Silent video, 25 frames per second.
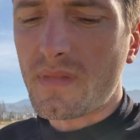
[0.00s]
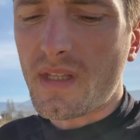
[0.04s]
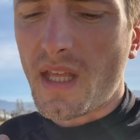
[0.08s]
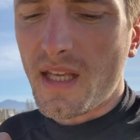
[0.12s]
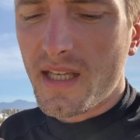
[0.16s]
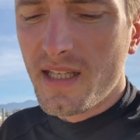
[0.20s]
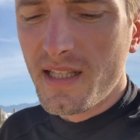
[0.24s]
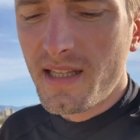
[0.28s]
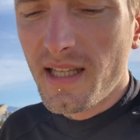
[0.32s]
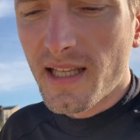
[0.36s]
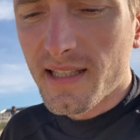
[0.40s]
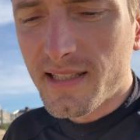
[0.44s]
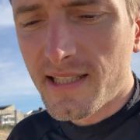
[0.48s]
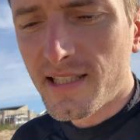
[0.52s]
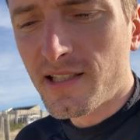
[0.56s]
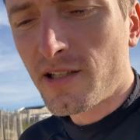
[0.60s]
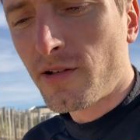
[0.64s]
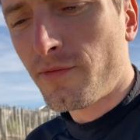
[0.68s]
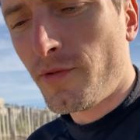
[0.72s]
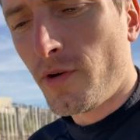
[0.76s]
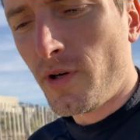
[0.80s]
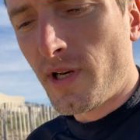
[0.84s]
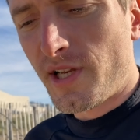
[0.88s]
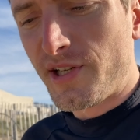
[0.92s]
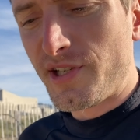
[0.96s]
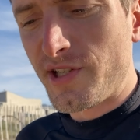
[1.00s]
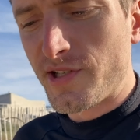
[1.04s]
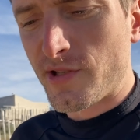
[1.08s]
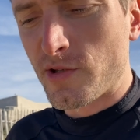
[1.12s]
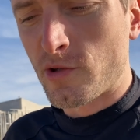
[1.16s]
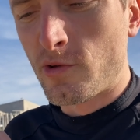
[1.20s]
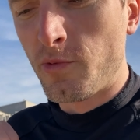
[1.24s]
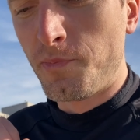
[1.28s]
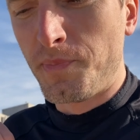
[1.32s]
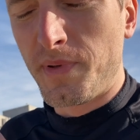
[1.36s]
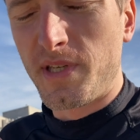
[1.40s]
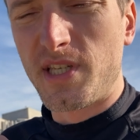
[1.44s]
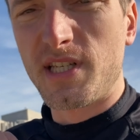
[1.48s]
i dlatego wolę się
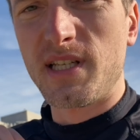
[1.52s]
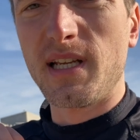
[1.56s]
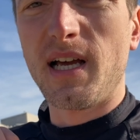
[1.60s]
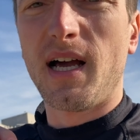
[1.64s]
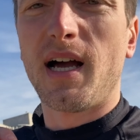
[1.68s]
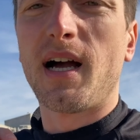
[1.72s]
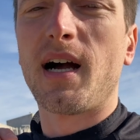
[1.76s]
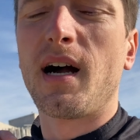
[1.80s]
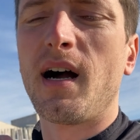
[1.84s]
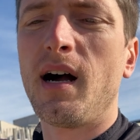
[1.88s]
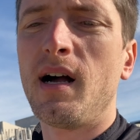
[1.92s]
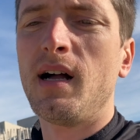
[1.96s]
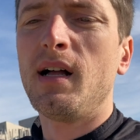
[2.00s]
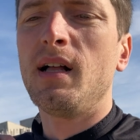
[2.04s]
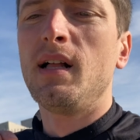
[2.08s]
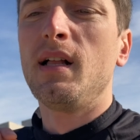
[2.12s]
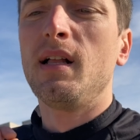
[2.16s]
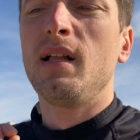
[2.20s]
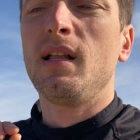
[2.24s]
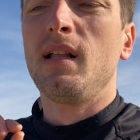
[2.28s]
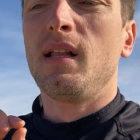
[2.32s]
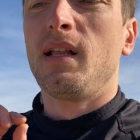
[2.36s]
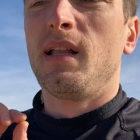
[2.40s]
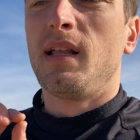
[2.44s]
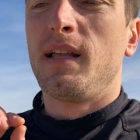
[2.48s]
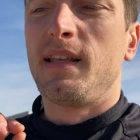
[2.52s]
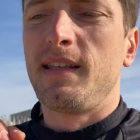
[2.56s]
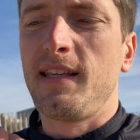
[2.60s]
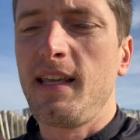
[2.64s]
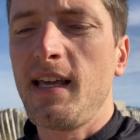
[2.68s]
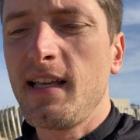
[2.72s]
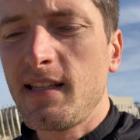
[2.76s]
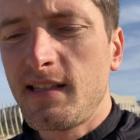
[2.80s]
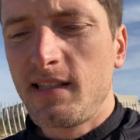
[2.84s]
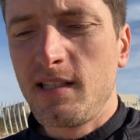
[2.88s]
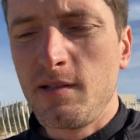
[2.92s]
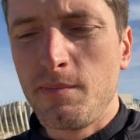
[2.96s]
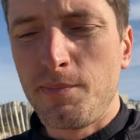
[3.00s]
skupić na
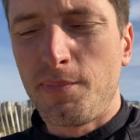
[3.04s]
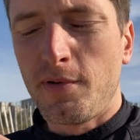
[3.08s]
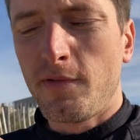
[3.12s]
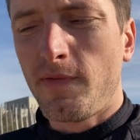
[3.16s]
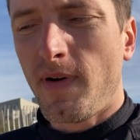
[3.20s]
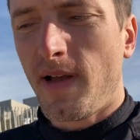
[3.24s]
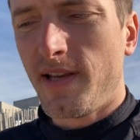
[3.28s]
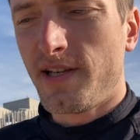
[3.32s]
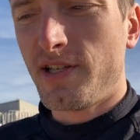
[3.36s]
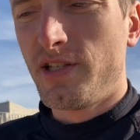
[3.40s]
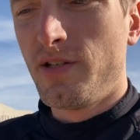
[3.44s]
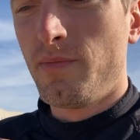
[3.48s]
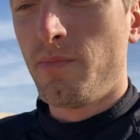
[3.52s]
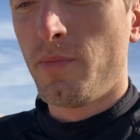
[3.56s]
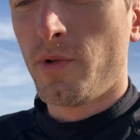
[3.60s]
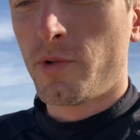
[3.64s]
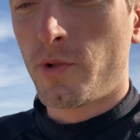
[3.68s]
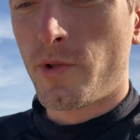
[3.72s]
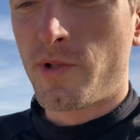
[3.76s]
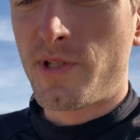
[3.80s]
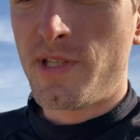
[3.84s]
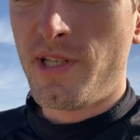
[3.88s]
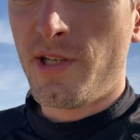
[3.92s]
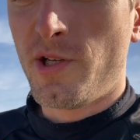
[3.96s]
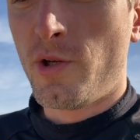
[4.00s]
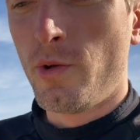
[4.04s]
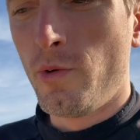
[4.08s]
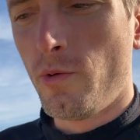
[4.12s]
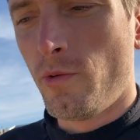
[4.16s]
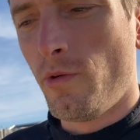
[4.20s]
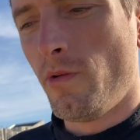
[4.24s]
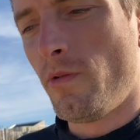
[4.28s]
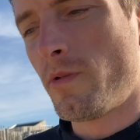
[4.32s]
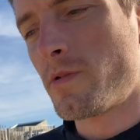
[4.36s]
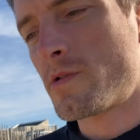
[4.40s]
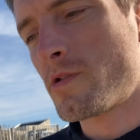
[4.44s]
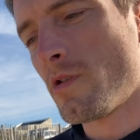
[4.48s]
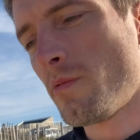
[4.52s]
jednym poważnym
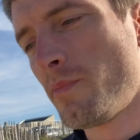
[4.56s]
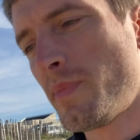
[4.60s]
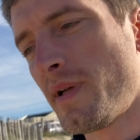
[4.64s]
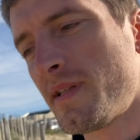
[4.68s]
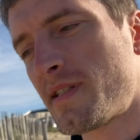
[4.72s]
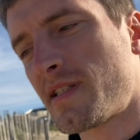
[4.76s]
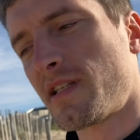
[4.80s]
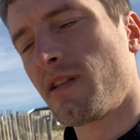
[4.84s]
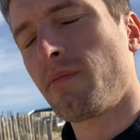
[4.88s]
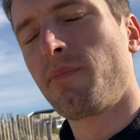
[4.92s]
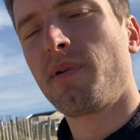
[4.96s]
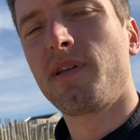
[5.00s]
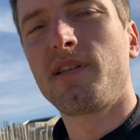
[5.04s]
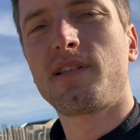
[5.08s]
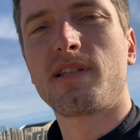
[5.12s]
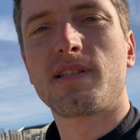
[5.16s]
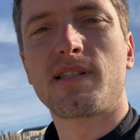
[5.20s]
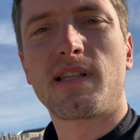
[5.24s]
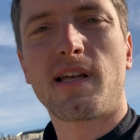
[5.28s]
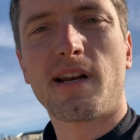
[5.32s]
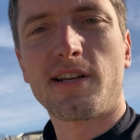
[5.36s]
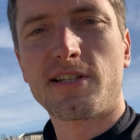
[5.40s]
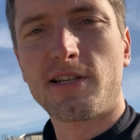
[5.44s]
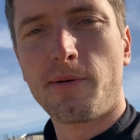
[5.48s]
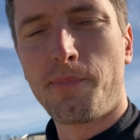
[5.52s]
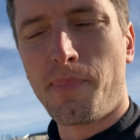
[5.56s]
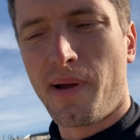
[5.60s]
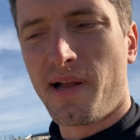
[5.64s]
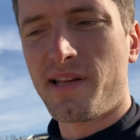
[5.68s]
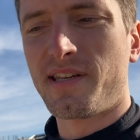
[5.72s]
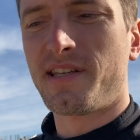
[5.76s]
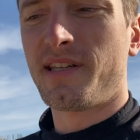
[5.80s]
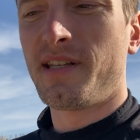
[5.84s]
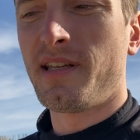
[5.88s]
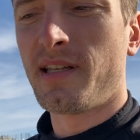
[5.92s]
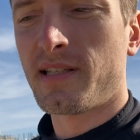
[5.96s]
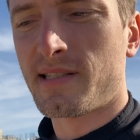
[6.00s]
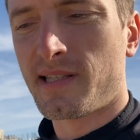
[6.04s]
motocyklu, co obecnie będzie starsza
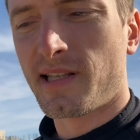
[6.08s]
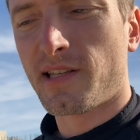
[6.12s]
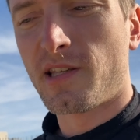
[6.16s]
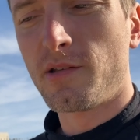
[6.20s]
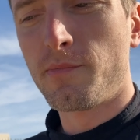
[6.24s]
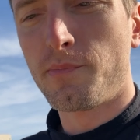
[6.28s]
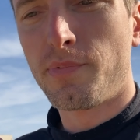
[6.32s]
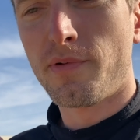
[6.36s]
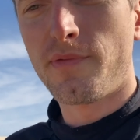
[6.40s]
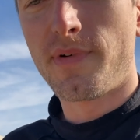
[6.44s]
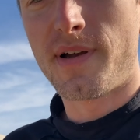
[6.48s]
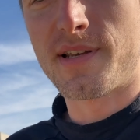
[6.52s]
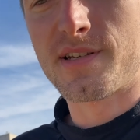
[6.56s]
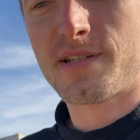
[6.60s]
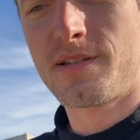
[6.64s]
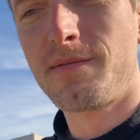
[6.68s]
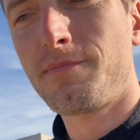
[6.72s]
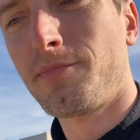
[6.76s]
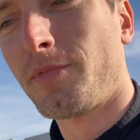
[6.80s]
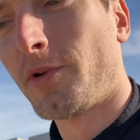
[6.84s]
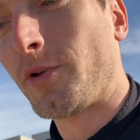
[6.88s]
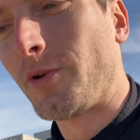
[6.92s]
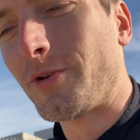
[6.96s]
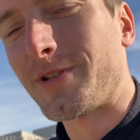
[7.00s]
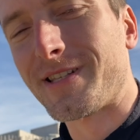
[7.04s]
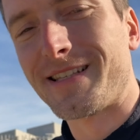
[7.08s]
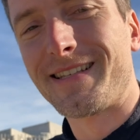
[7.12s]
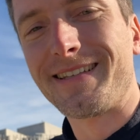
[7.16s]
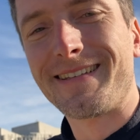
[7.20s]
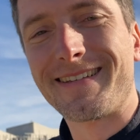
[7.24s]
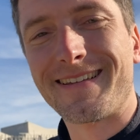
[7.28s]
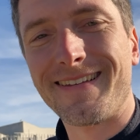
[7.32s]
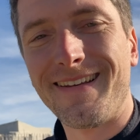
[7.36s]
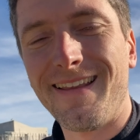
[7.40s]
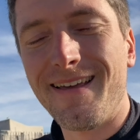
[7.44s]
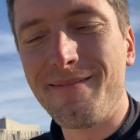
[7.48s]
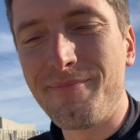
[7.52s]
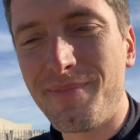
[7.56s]
pani, jest takim poważnym
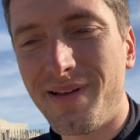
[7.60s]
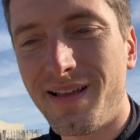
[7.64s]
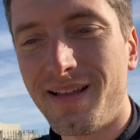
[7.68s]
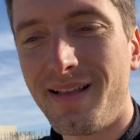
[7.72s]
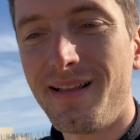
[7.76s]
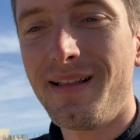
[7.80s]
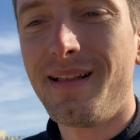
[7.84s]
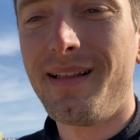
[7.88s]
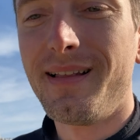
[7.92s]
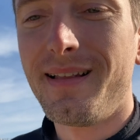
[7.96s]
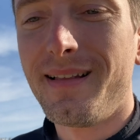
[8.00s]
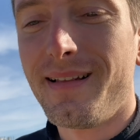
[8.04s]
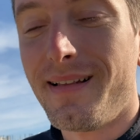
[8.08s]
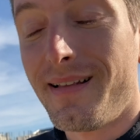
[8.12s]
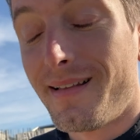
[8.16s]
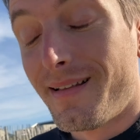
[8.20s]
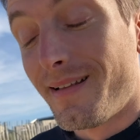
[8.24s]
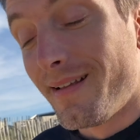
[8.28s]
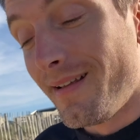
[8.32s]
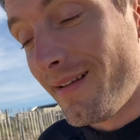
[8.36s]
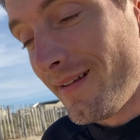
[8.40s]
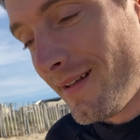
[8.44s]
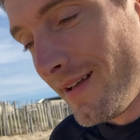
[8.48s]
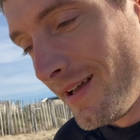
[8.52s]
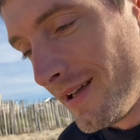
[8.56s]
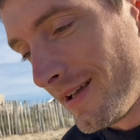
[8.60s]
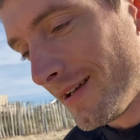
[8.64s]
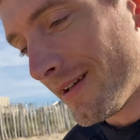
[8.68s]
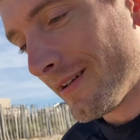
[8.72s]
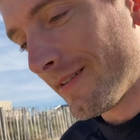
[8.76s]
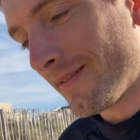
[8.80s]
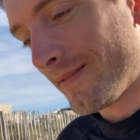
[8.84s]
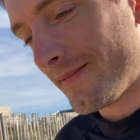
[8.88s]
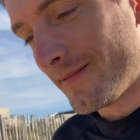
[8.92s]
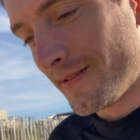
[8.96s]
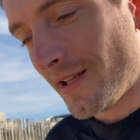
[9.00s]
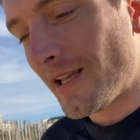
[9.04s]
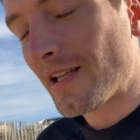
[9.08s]
motocyklem e,
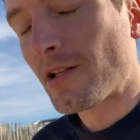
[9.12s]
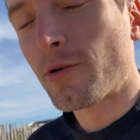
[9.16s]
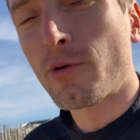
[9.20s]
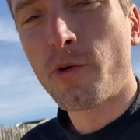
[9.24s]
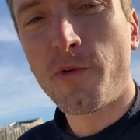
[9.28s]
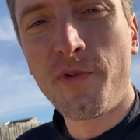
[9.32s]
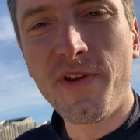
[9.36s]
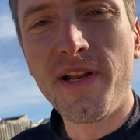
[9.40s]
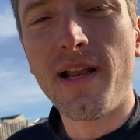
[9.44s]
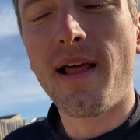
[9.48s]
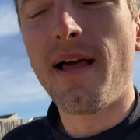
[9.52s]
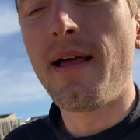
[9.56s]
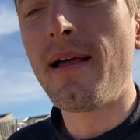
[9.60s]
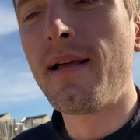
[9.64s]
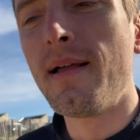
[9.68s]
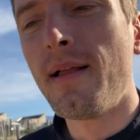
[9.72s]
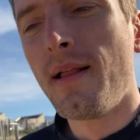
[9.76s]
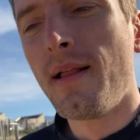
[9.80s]
na tą chwilę